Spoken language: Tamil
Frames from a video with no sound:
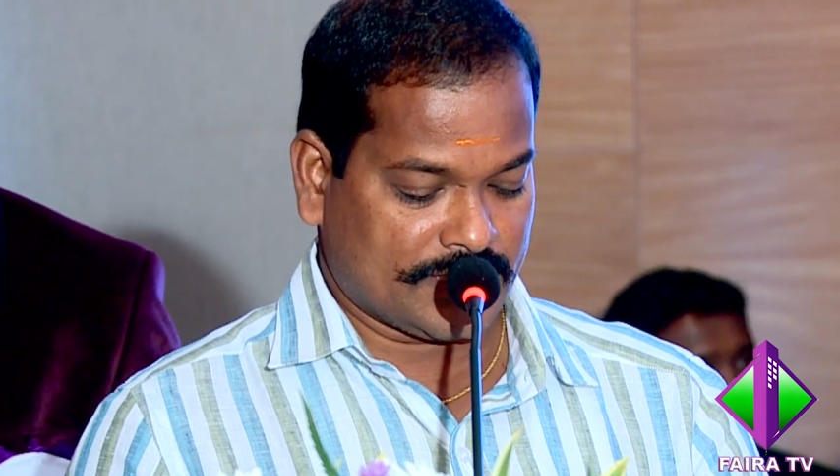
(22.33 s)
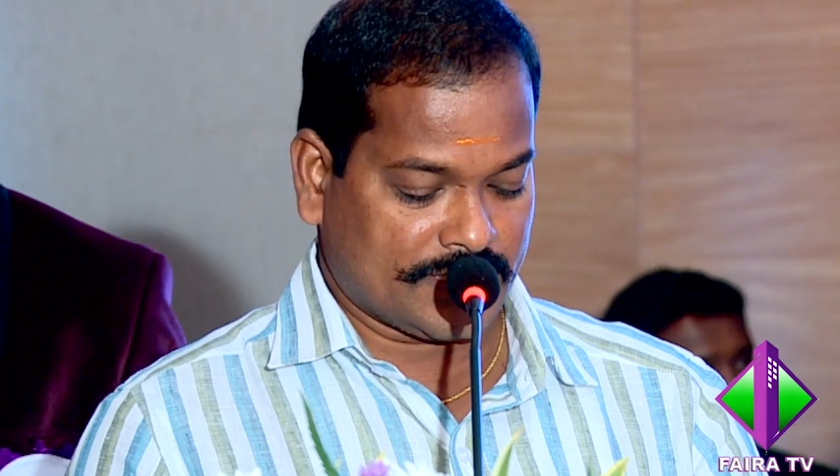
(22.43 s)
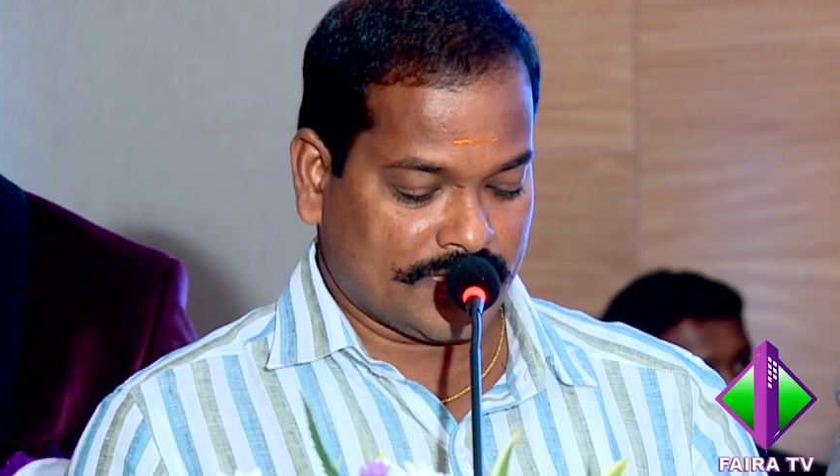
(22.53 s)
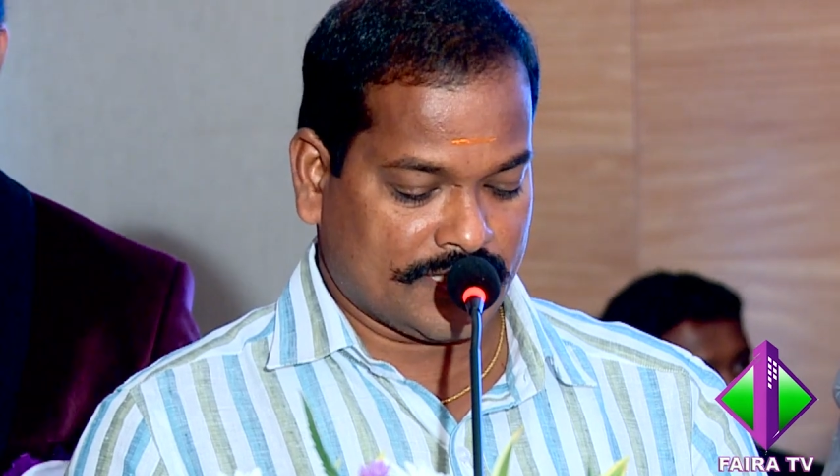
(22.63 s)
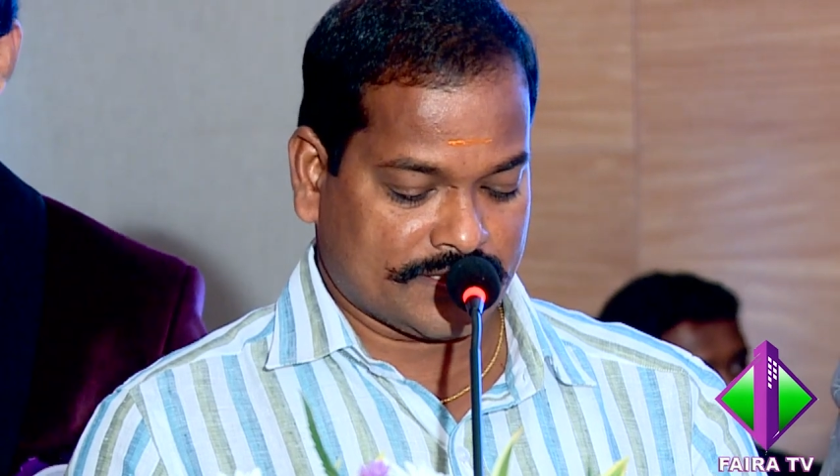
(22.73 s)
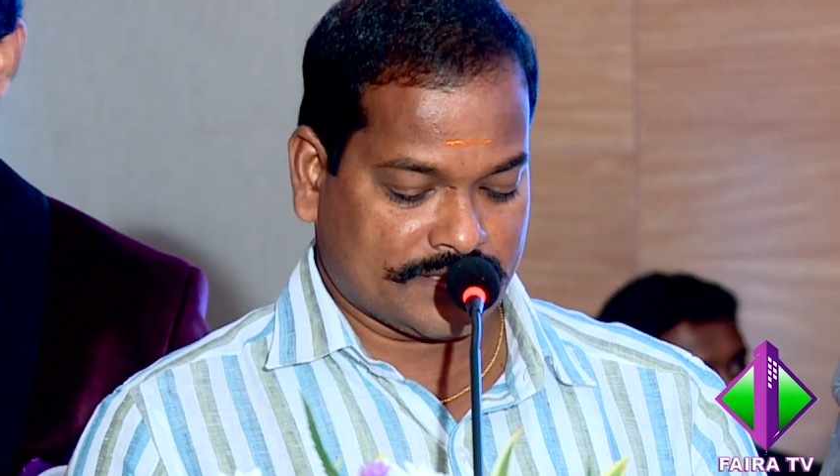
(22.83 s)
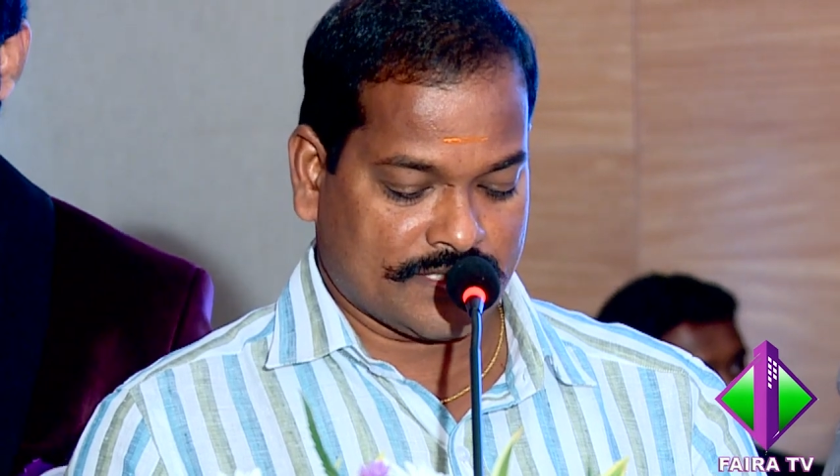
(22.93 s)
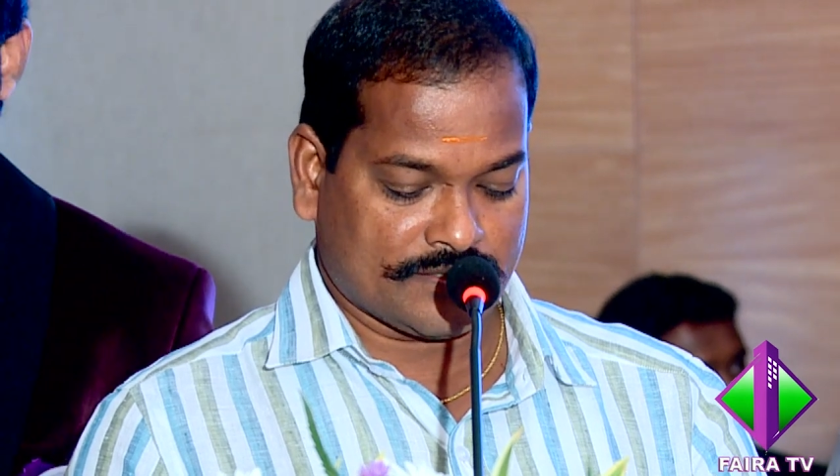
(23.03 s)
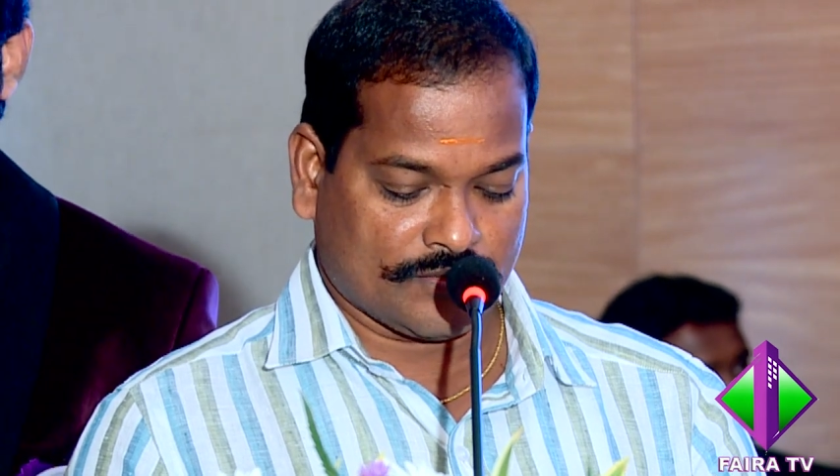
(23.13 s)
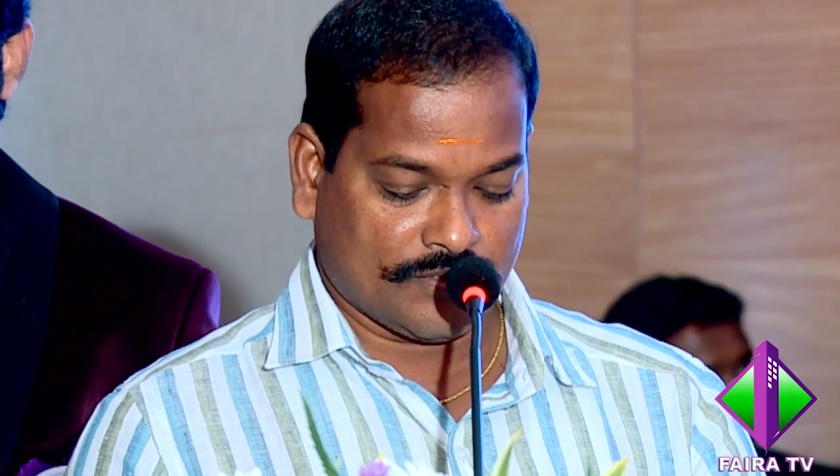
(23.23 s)
ரியல்
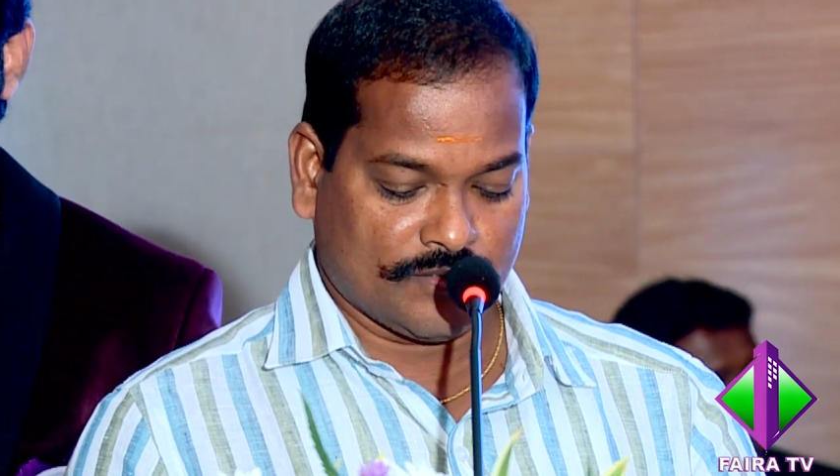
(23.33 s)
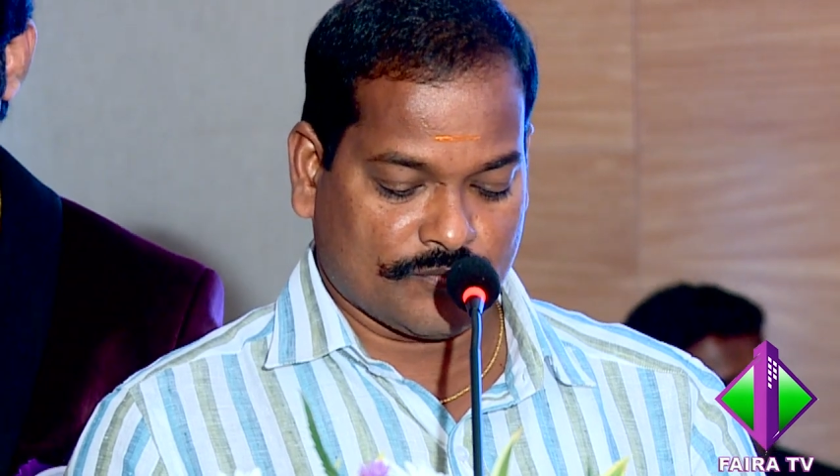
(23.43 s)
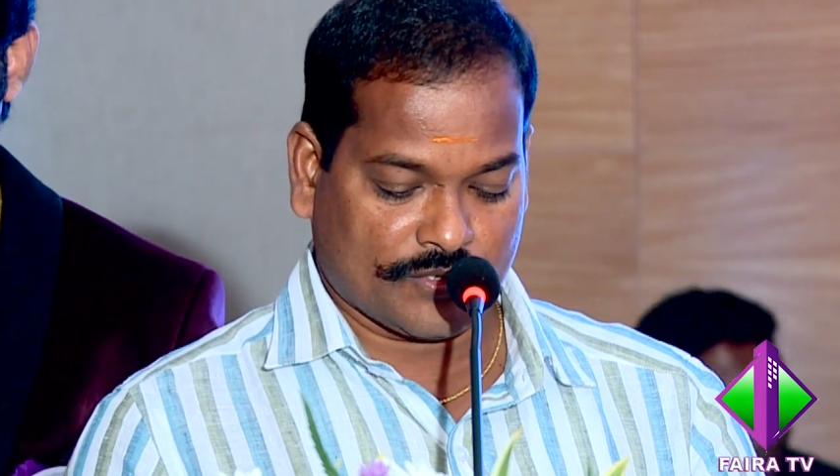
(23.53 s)
எஸ்டேட் தொழில்